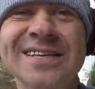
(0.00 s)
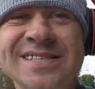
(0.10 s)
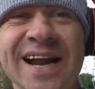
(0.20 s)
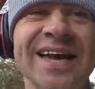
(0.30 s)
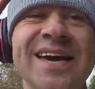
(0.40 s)

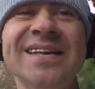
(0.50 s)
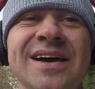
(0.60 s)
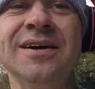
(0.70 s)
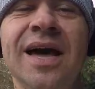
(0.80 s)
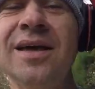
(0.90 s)

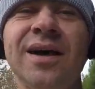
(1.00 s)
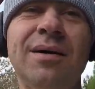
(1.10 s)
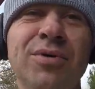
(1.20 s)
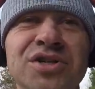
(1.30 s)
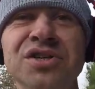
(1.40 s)
настроение? Я
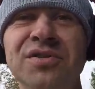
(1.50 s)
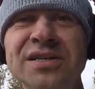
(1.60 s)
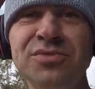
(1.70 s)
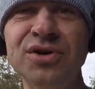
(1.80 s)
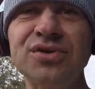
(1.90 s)
никогда больше не
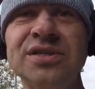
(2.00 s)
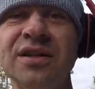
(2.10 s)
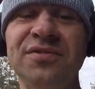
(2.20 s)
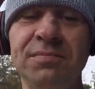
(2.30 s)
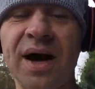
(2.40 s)
возьму эту
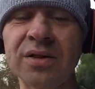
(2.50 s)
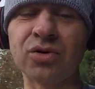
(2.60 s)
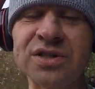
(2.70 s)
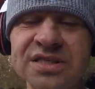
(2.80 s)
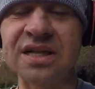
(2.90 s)

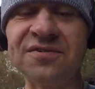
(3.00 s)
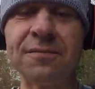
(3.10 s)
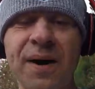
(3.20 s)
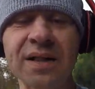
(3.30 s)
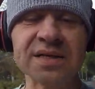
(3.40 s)
селфи-палку. Это
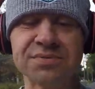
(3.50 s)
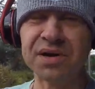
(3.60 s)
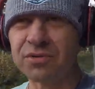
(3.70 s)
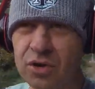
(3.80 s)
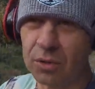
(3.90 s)
селфи-палка с
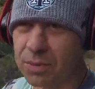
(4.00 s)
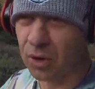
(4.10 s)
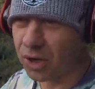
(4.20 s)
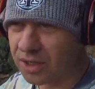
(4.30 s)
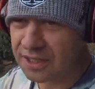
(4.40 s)
моего
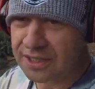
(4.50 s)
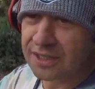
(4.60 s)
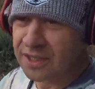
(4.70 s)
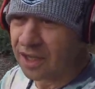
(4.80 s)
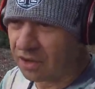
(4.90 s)
GoPro.
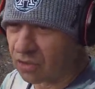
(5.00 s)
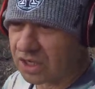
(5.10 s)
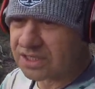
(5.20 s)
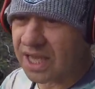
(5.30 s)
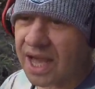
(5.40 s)

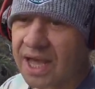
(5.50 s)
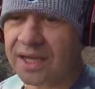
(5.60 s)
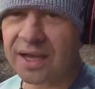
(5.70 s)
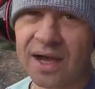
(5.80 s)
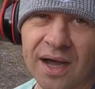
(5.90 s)
Вот, я
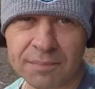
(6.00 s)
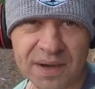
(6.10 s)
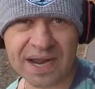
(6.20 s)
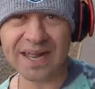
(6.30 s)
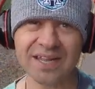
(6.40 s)
а,
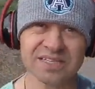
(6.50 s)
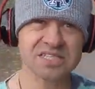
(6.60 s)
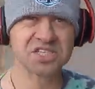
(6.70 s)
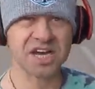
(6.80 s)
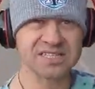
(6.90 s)
параллельно
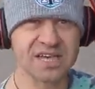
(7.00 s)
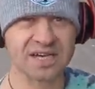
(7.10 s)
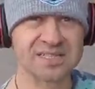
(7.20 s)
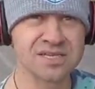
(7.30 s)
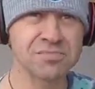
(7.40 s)
сейчас
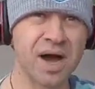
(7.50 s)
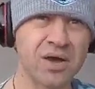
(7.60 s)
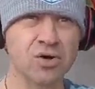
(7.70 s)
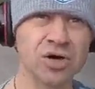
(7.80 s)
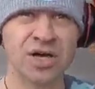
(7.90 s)

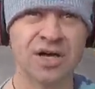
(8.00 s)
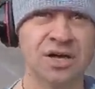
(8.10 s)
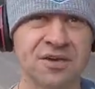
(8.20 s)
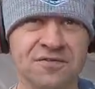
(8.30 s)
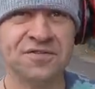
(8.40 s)
снимаю
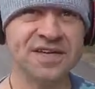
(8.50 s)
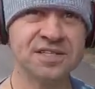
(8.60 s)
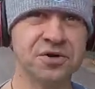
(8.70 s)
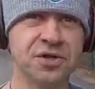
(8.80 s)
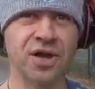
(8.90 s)

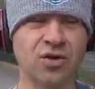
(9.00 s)
видео на